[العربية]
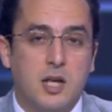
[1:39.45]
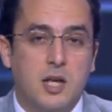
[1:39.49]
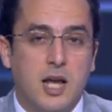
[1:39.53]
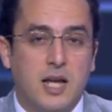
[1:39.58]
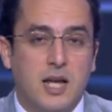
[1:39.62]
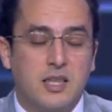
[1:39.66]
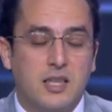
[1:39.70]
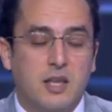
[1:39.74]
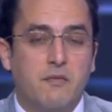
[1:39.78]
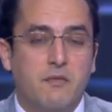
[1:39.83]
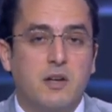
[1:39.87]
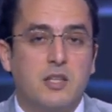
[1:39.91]

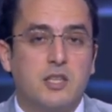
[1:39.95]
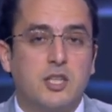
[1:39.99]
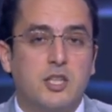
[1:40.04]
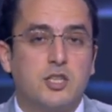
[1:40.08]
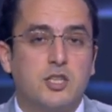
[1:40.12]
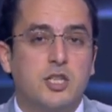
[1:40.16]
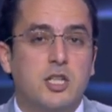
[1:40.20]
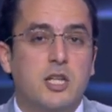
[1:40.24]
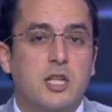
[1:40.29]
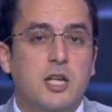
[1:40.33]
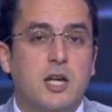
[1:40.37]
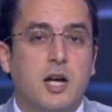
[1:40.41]
هدفها
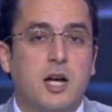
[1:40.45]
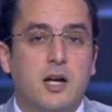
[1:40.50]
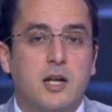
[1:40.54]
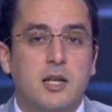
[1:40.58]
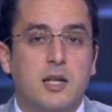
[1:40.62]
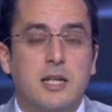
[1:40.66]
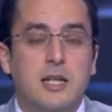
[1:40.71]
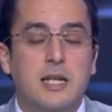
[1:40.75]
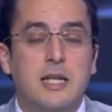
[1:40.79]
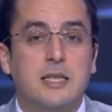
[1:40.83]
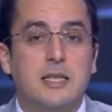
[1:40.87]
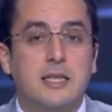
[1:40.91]
تشجيع
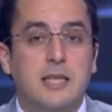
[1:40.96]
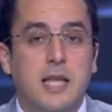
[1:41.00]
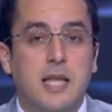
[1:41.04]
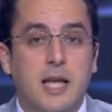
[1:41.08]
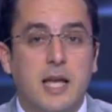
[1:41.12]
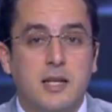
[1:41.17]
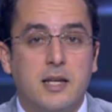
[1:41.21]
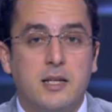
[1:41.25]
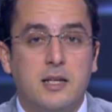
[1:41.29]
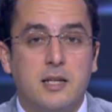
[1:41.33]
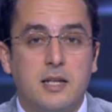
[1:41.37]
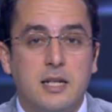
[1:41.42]

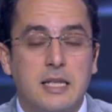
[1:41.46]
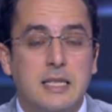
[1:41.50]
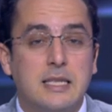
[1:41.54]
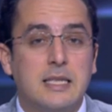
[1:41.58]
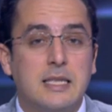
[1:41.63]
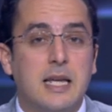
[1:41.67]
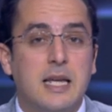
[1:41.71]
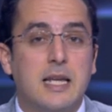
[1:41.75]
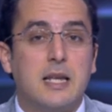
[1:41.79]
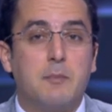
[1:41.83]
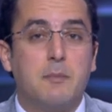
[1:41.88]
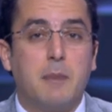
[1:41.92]
الانتاج
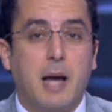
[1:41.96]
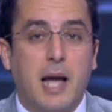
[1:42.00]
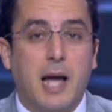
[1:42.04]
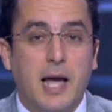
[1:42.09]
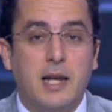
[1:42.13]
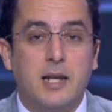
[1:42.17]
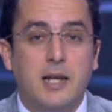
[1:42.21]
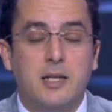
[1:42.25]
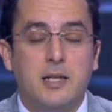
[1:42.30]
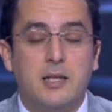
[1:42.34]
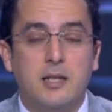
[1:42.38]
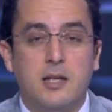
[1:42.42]
الانتاج
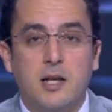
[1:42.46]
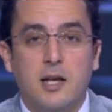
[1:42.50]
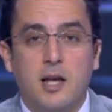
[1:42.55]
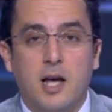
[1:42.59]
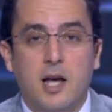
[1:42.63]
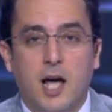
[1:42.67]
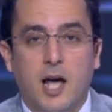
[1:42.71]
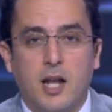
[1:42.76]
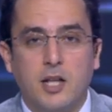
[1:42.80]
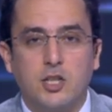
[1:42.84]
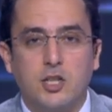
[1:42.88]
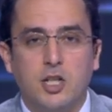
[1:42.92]
المحلي
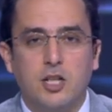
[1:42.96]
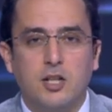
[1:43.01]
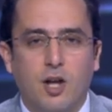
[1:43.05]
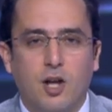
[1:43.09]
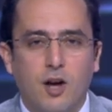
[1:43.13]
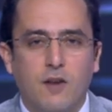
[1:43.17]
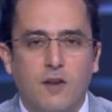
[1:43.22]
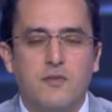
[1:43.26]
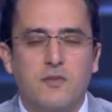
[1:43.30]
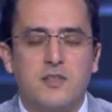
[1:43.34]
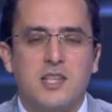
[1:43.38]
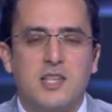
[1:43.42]
علشان
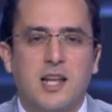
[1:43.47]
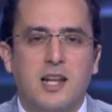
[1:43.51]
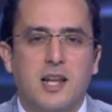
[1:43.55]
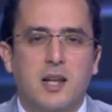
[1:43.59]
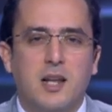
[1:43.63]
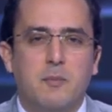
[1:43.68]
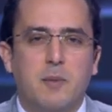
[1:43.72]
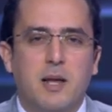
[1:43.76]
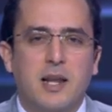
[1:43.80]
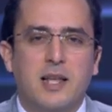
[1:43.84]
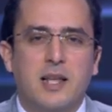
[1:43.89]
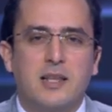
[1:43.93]
نحافظ على
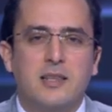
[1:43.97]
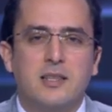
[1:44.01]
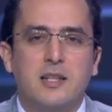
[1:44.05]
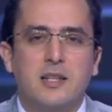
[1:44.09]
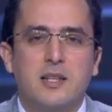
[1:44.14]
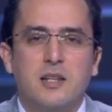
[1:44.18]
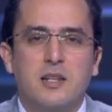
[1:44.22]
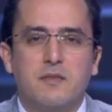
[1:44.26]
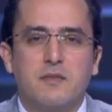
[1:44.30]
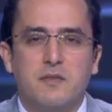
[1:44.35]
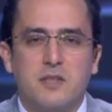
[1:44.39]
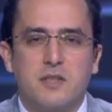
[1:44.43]
البلد
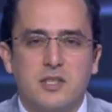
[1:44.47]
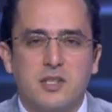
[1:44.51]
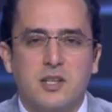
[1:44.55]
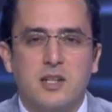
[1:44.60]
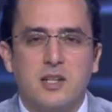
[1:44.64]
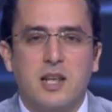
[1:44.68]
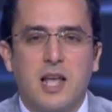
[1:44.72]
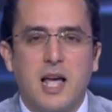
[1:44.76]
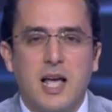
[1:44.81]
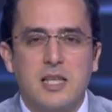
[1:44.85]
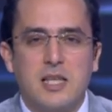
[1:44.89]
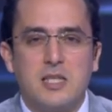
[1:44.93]
في
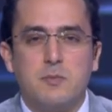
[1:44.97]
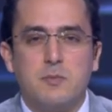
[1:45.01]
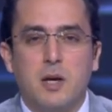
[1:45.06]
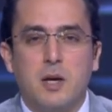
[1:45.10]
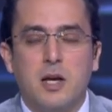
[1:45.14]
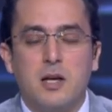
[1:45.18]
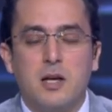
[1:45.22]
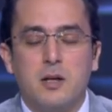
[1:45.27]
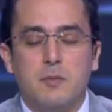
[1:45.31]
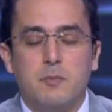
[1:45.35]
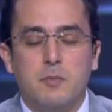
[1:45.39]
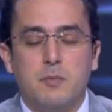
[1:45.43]
ظل
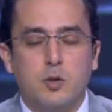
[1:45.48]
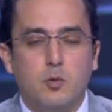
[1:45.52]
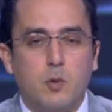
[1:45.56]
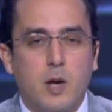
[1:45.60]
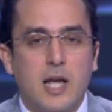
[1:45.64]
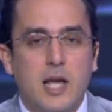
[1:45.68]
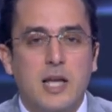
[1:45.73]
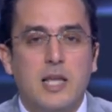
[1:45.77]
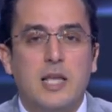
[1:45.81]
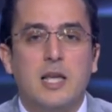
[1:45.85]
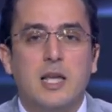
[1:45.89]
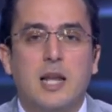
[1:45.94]
ازمه
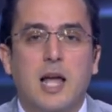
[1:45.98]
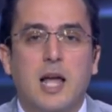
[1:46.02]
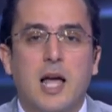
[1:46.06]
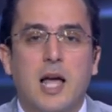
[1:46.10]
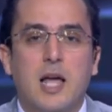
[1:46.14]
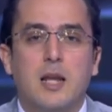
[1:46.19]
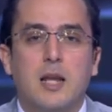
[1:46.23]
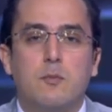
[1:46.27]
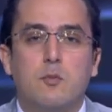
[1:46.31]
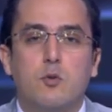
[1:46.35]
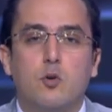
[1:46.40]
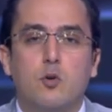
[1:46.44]
بتواجه
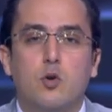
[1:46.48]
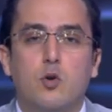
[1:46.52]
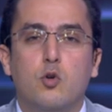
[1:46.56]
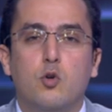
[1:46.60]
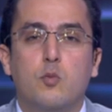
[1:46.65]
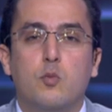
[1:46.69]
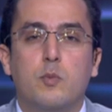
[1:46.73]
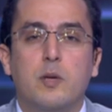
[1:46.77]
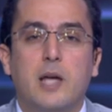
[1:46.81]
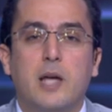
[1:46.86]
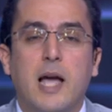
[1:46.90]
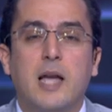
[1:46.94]
العالم كله
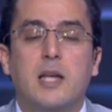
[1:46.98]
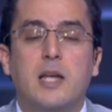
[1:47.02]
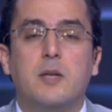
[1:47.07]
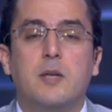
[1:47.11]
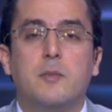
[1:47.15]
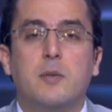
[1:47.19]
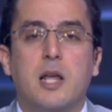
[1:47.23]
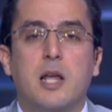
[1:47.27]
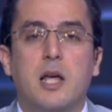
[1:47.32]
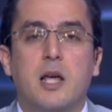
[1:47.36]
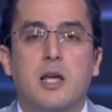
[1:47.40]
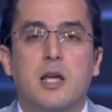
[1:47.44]
وبيعاني
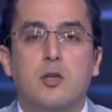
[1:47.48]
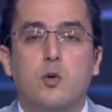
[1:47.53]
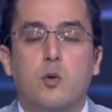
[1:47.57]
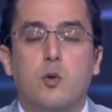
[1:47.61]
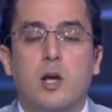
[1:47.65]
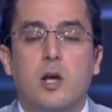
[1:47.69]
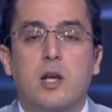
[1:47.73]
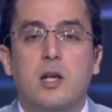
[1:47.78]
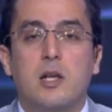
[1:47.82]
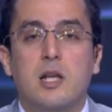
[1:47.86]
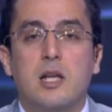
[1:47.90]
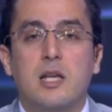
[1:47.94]
منها
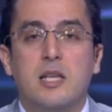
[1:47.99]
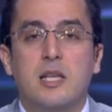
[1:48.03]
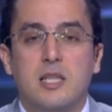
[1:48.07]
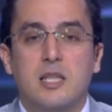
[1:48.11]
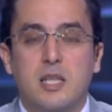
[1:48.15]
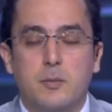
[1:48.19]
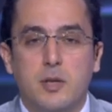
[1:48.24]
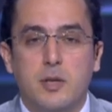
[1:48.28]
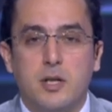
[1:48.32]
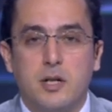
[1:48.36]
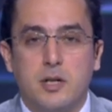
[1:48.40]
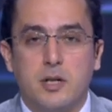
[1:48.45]
دول
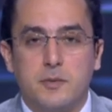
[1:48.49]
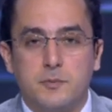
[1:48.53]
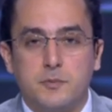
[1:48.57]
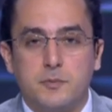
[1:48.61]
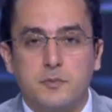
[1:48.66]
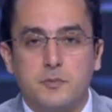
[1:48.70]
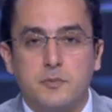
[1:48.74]
كبيره